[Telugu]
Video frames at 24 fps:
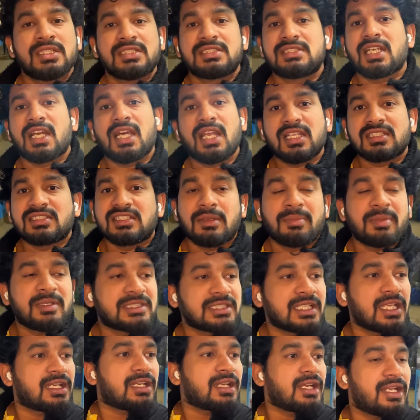చాలాసేపు
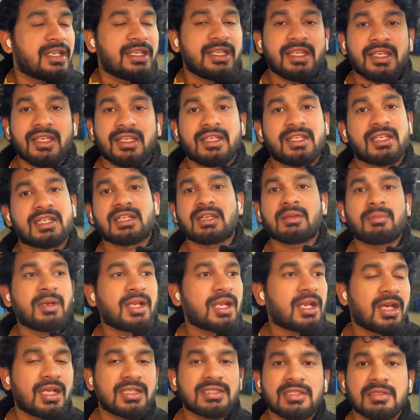ఎతికాను కానీ ఇక్కడ
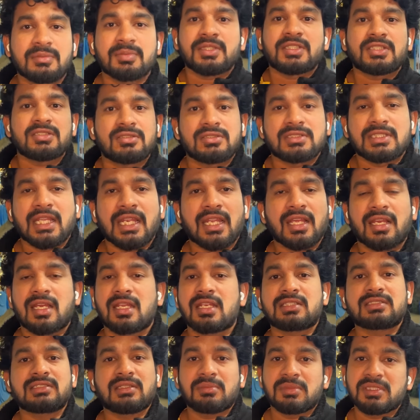మన ఆంధ్రప్రదేశ్
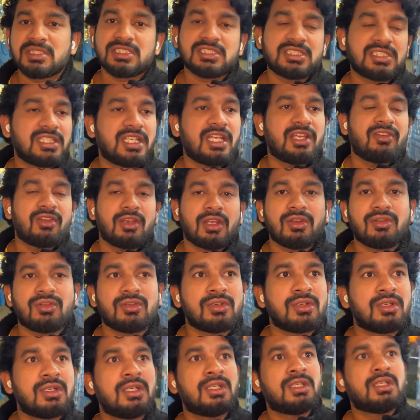తెలంగాణ సంబంధించిన ఏమి లేవు
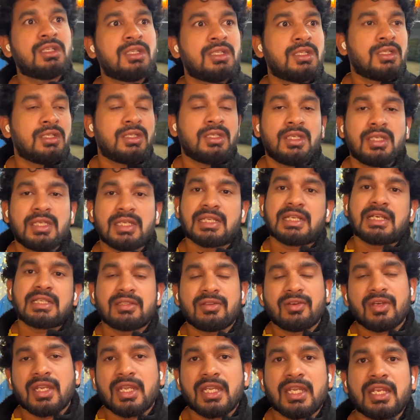ఇంక
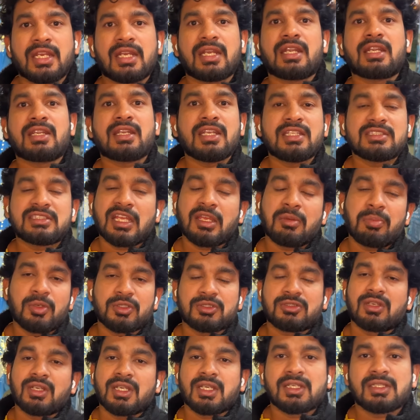అందువల్ల నేను రిటర్న్ అయితే
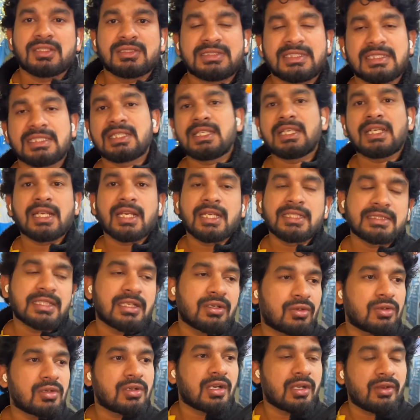అయిపోతున్నా సింగిల్గా అయితే
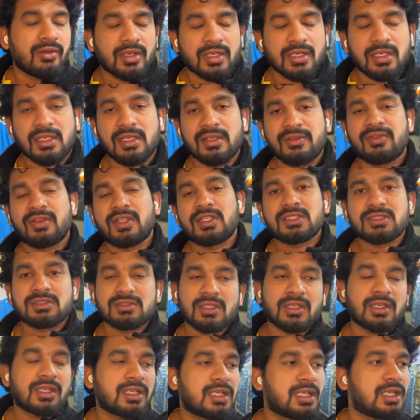ఎవరు రావకండి ఫ్రెండ్స్తో
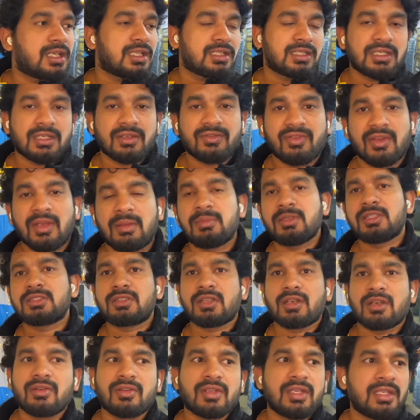రండి లేదంటే ఫ్యామిలీతో
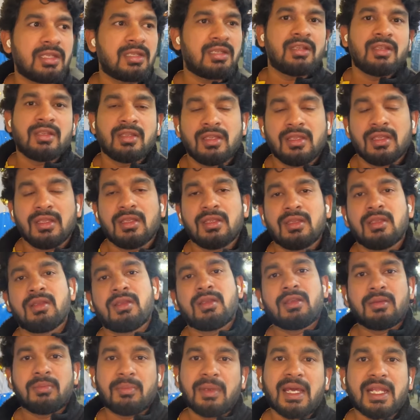రండి
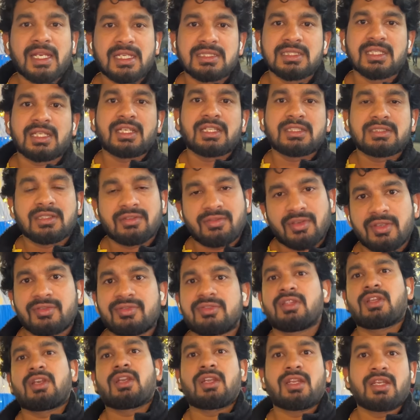మ్యారేజ్ కానీ అయితే
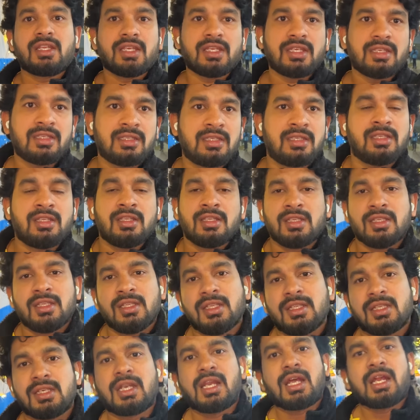వైఫ్తో రండి
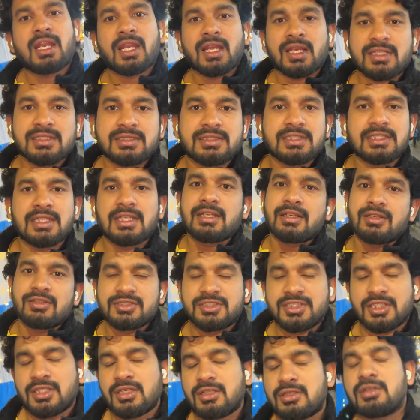నాలాగా సింగిల్గా
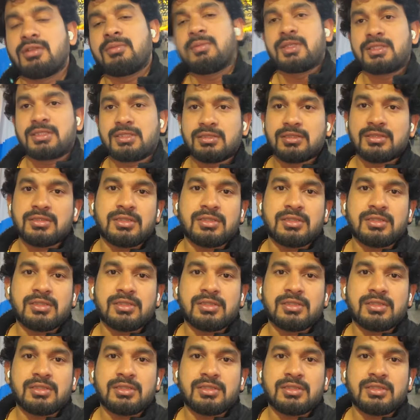వచ్చారనుకో మాత్రం